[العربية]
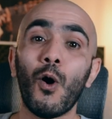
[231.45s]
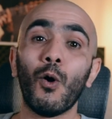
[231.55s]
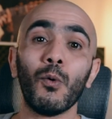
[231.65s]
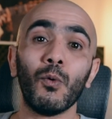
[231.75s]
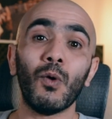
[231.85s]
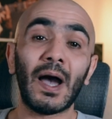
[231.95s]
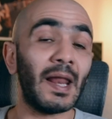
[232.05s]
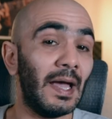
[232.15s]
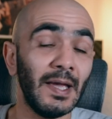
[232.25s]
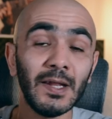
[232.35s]
وعلى
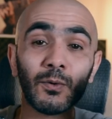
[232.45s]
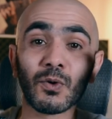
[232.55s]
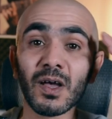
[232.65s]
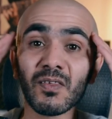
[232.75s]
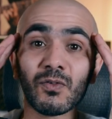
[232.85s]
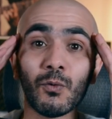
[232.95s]
عيني وراسي